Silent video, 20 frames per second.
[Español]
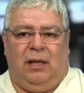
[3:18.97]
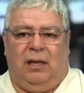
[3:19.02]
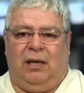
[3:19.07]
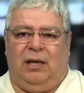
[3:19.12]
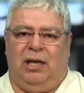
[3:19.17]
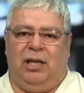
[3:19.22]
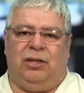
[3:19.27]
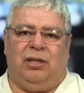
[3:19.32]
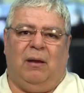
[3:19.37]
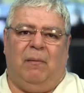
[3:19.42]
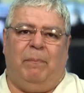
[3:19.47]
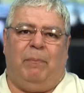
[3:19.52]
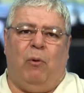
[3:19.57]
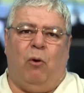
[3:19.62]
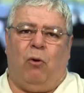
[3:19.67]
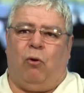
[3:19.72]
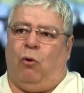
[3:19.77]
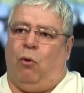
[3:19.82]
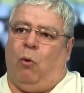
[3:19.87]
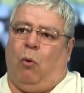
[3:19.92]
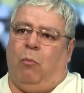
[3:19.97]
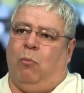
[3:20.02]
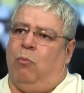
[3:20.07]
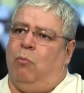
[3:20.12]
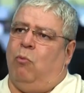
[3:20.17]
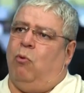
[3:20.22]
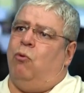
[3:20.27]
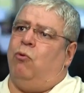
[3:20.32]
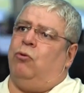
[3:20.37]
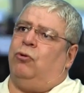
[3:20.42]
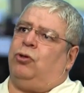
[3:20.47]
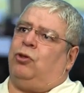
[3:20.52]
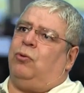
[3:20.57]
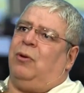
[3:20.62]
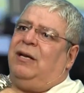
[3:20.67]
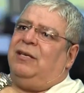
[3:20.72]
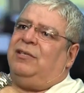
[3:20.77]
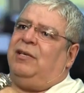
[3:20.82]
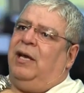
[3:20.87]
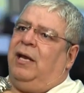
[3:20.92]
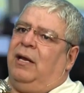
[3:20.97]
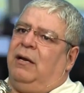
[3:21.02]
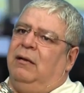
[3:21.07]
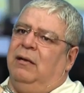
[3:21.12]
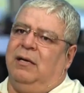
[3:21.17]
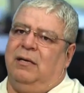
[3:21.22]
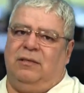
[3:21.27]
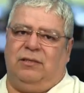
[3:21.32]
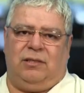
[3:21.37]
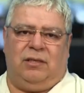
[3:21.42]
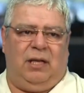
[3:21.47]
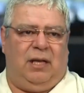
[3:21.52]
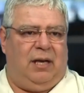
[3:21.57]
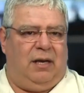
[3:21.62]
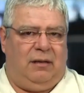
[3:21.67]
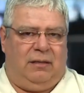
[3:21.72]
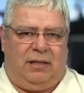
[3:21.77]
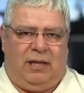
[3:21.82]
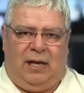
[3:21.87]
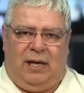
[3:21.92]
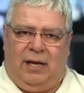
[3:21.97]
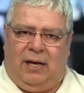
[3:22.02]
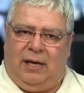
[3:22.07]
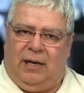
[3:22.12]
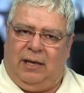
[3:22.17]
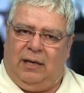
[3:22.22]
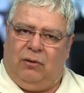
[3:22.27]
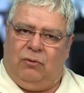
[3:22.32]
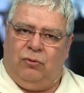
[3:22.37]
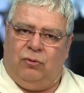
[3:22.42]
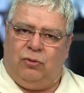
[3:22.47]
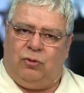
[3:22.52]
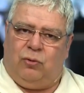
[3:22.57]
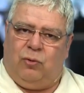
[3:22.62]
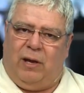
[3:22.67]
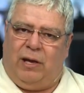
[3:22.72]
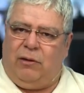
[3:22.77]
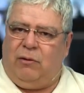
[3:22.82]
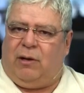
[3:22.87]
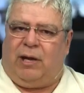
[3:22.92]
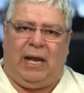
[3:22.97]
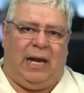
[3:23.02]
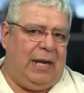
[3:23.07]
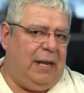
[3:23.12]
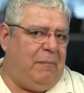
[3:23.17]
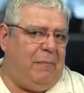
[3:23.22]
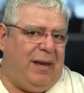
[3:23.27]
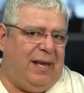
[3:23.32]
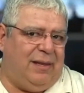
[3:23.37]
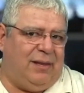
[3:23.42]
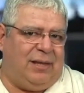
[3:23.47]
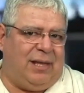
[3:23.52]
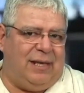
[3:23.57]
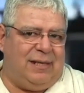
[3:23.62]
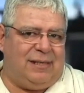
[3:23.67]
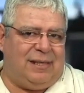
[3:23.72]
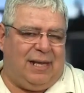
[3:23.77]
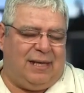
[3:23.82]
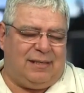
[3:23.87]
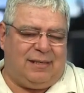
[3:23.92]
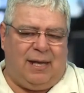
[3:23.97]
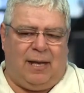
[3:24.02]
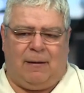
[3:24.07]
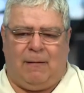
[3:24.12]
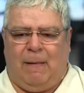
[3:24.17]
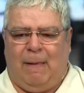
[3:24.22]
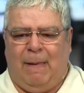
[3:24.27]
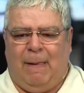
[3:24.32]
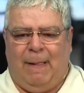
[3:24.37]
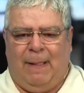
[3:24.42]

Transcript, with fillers: Ni tampoco mucho hacer sin tener ningún sueño que alimente ese hacer.